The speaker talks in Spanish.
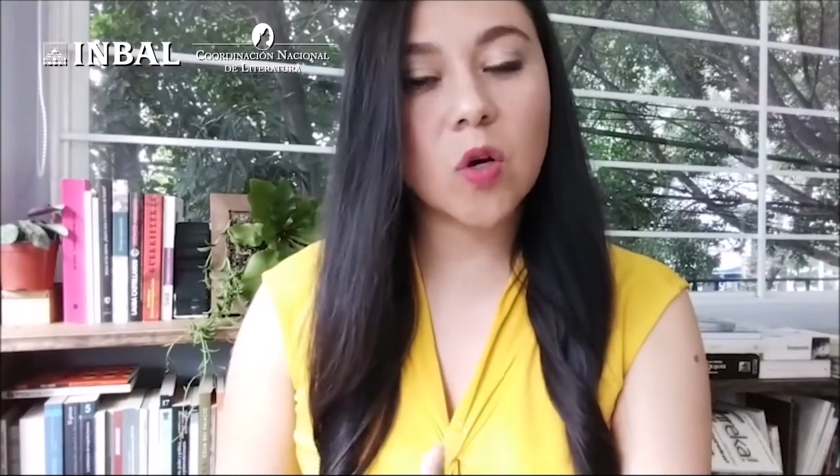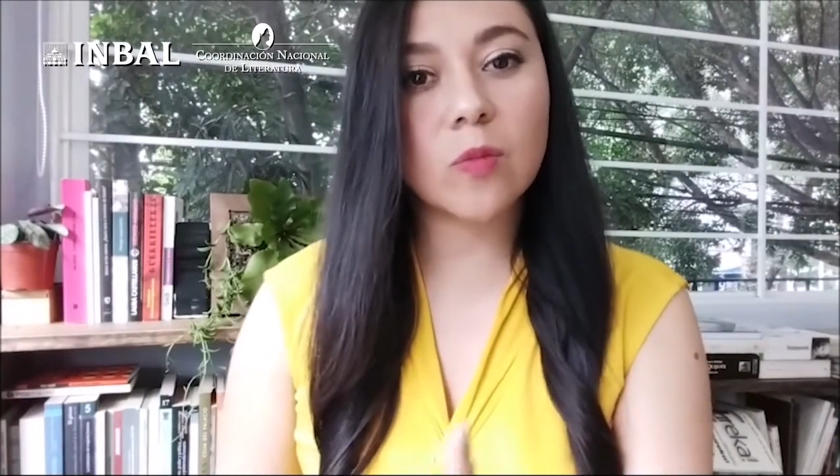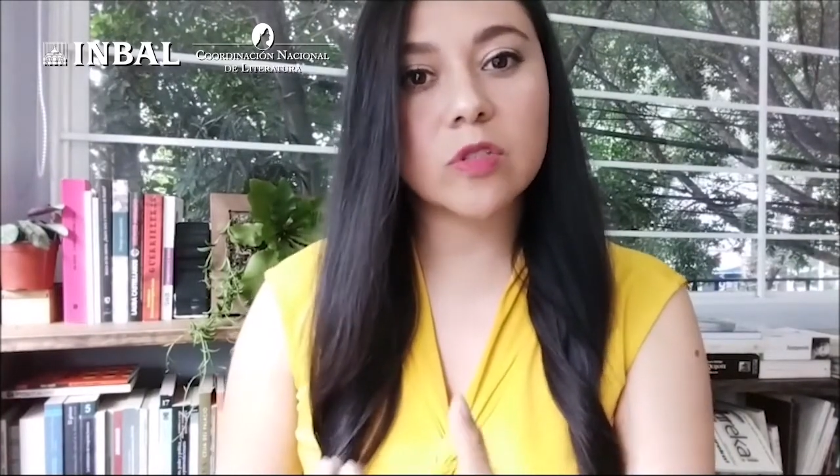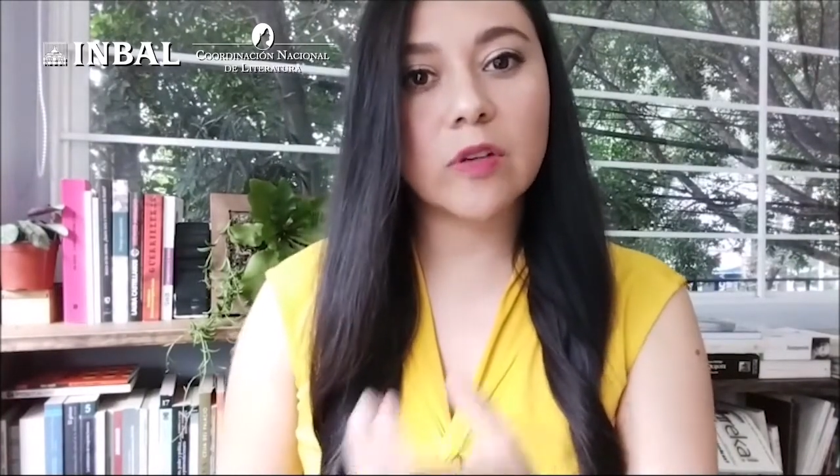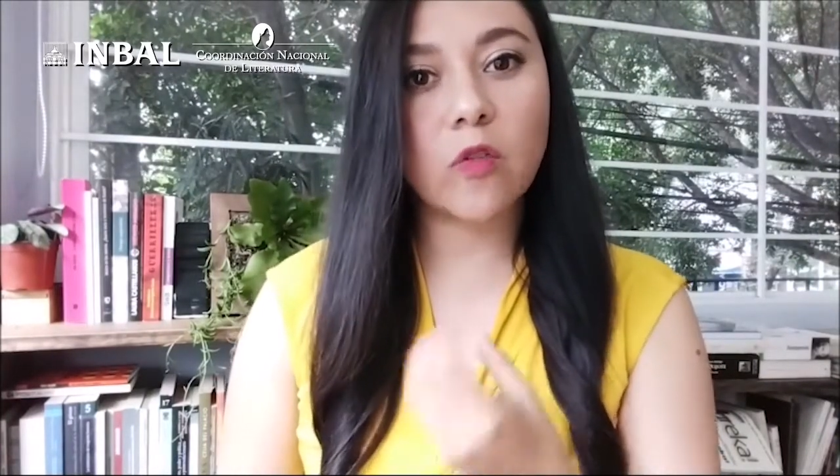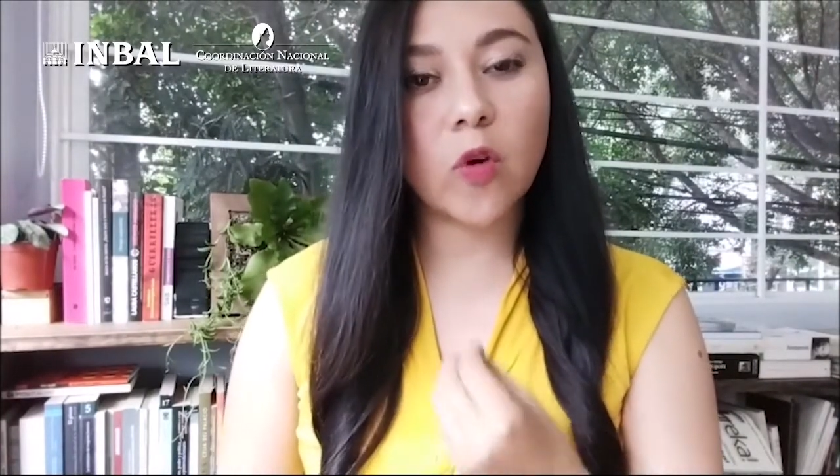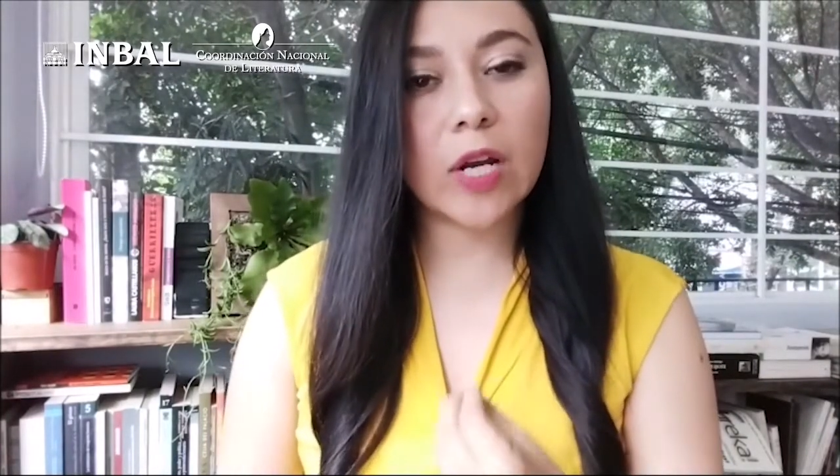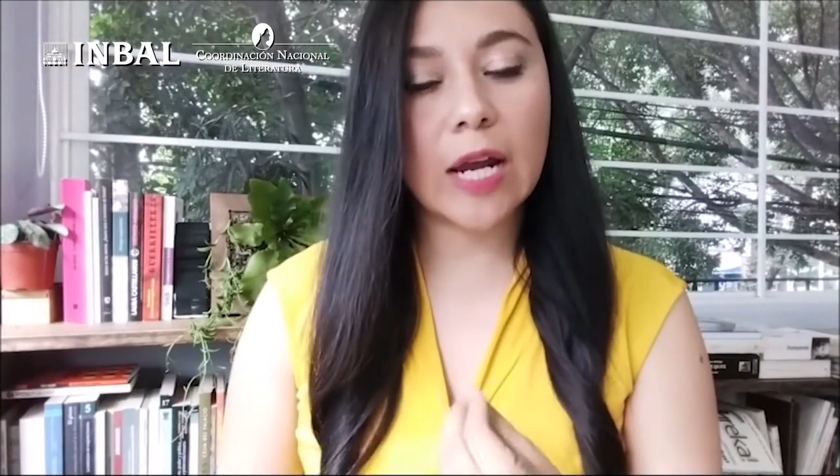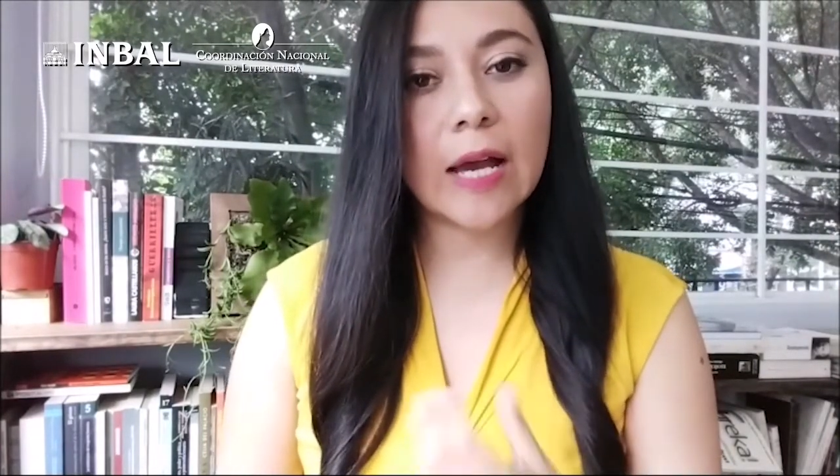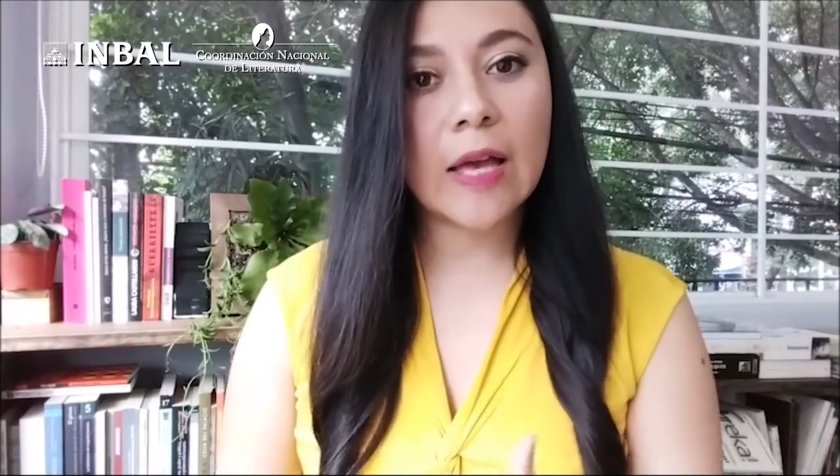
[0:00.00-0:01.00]
Como si
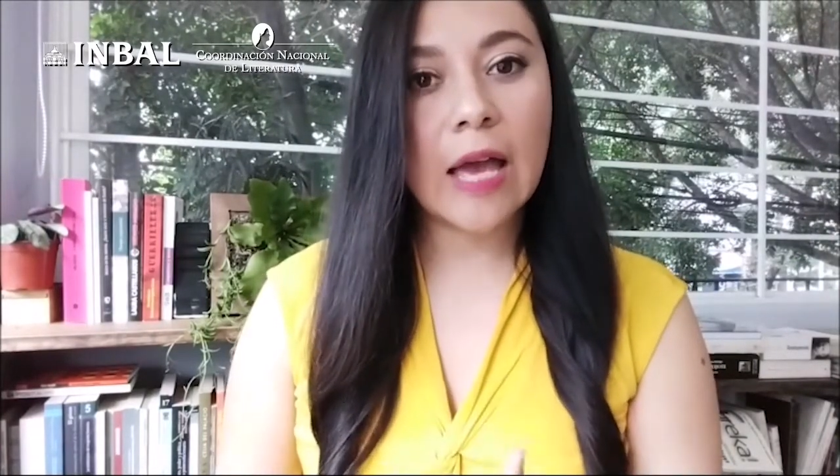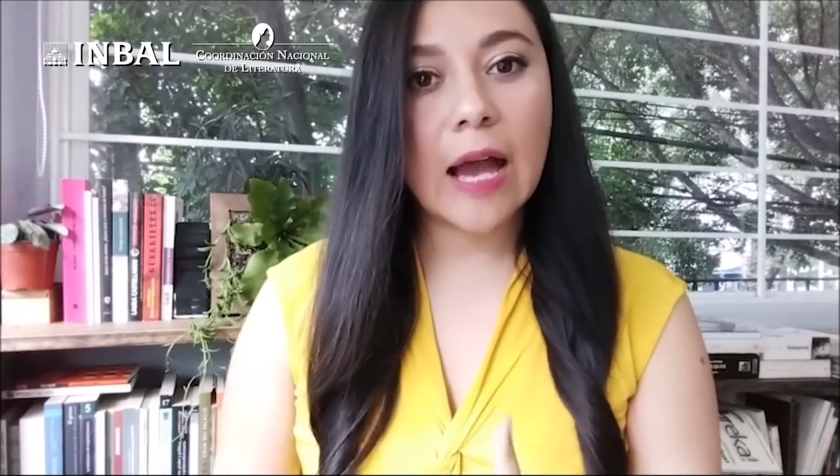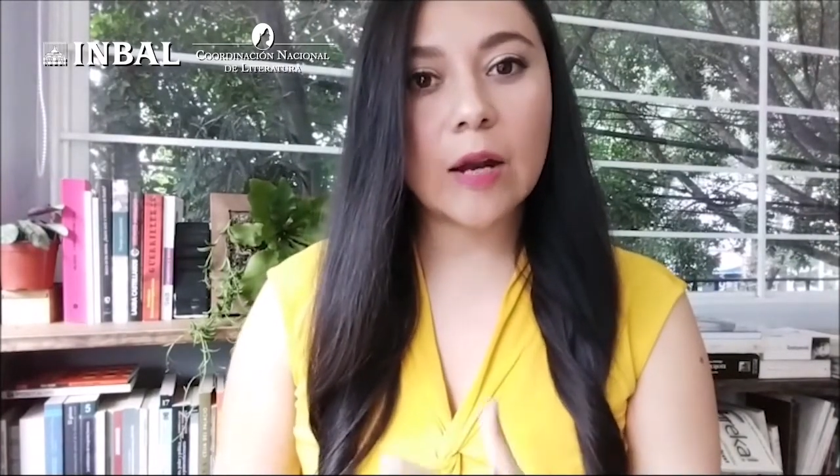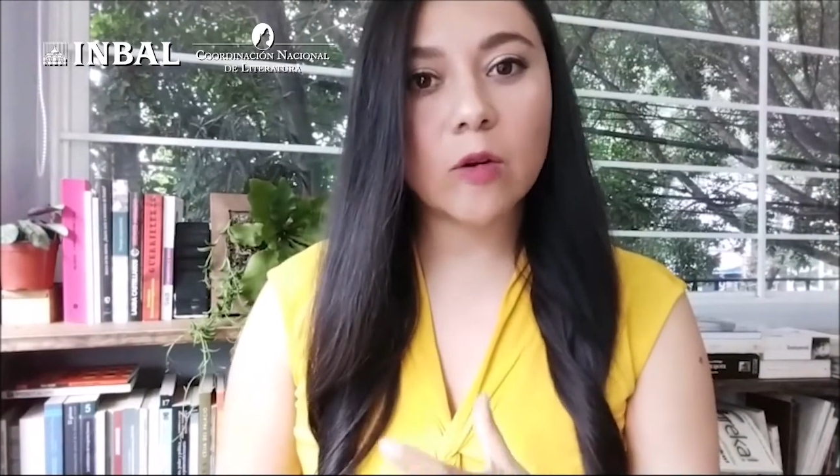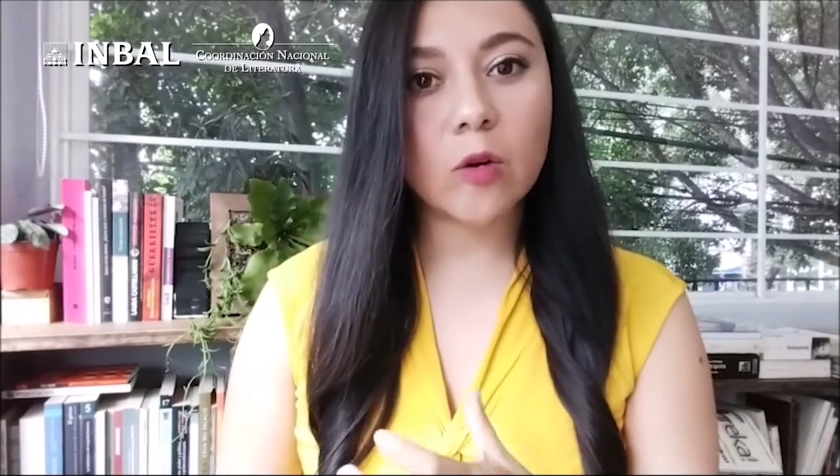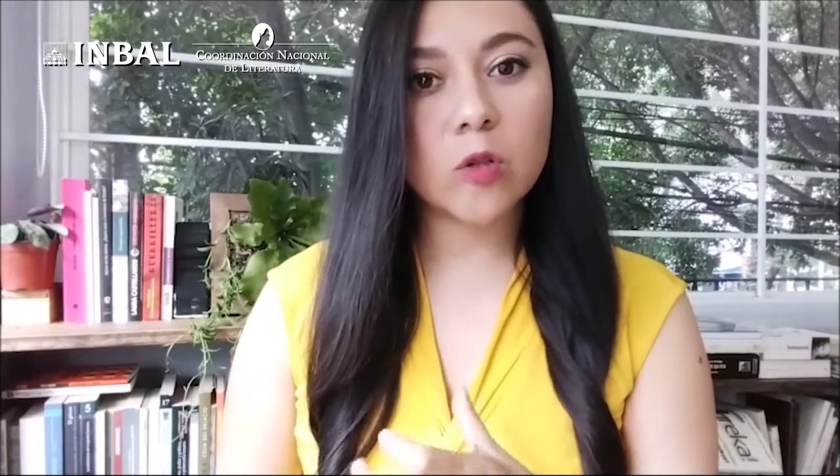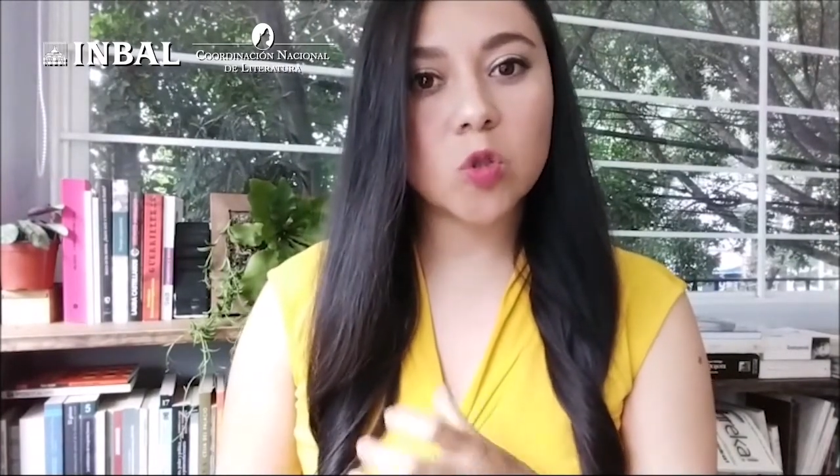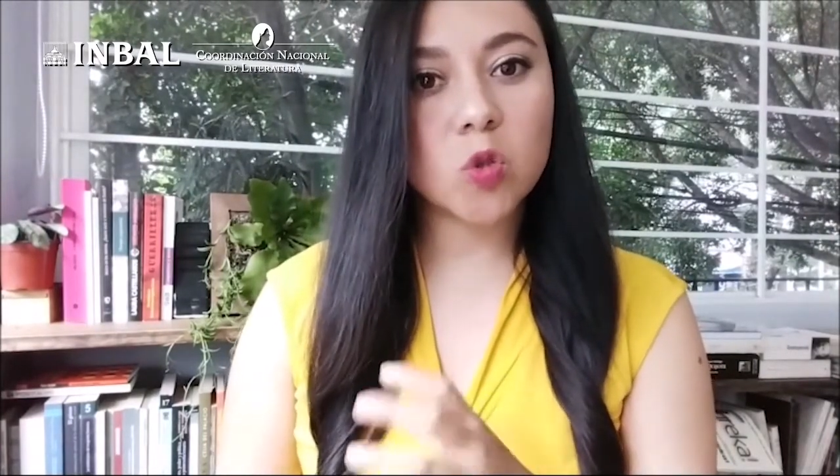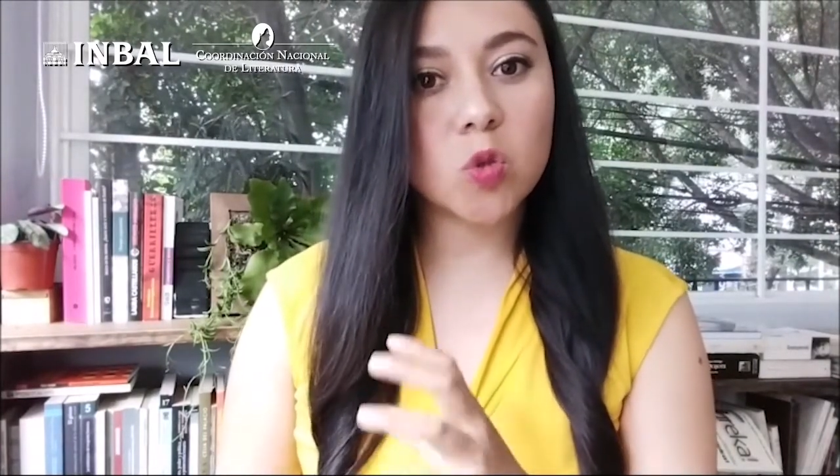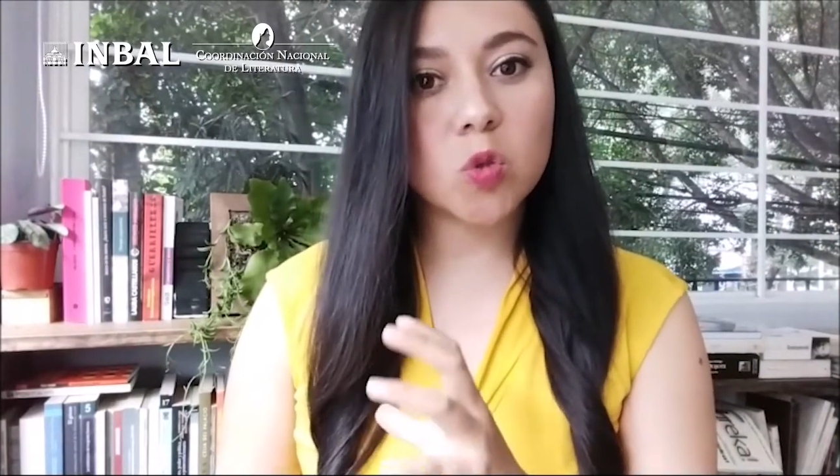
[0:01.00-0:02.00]
fuera algo
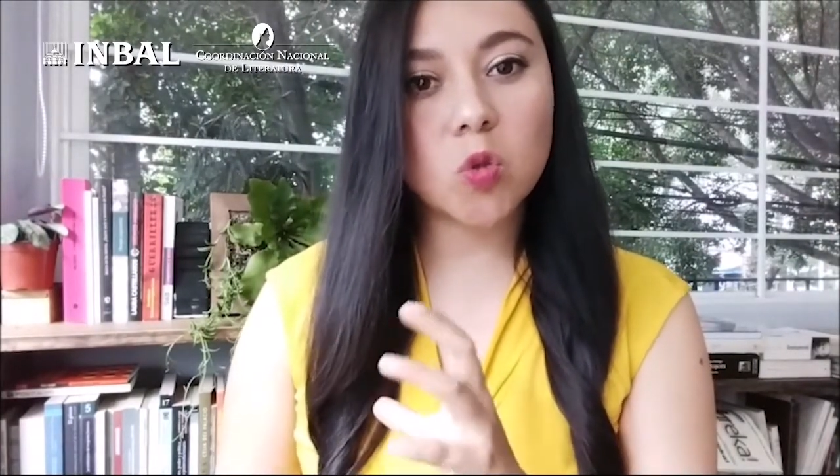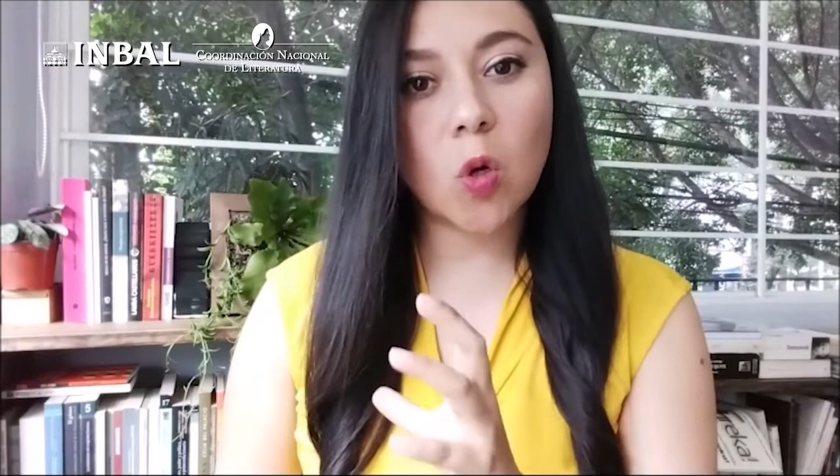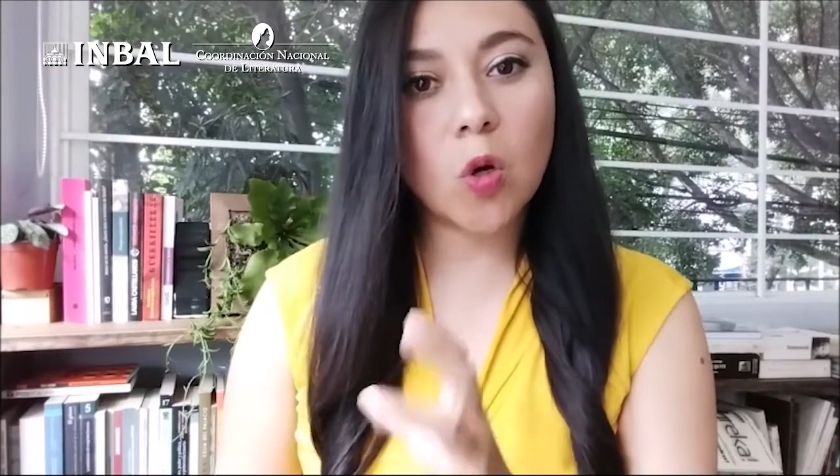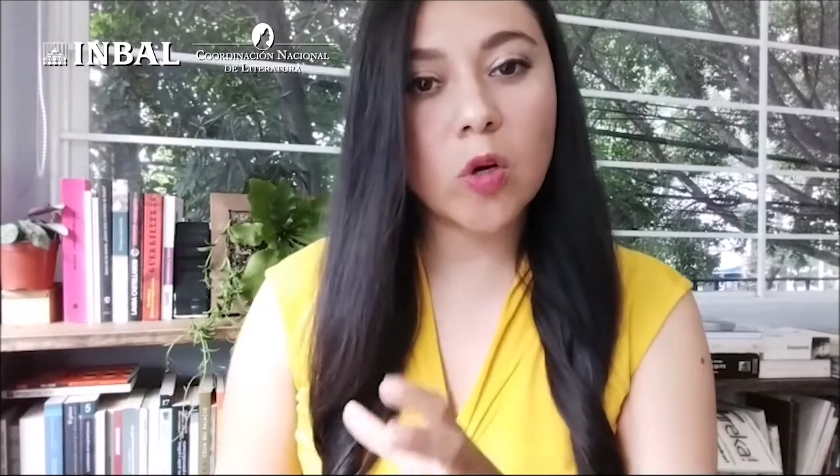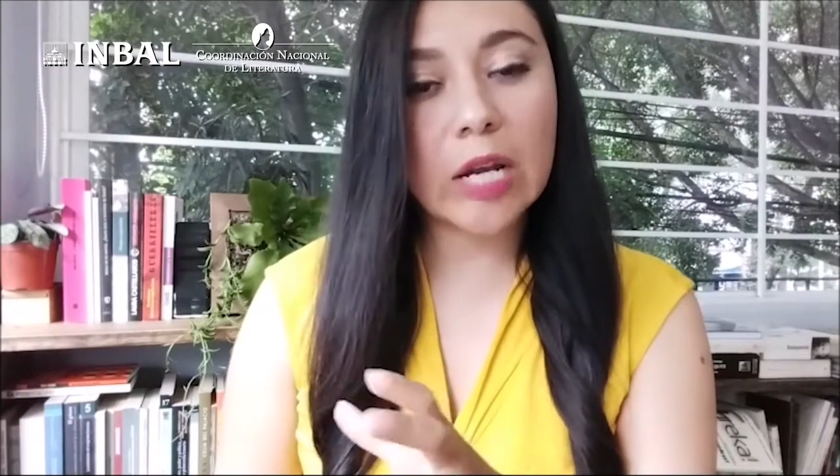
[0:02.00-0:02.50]
solo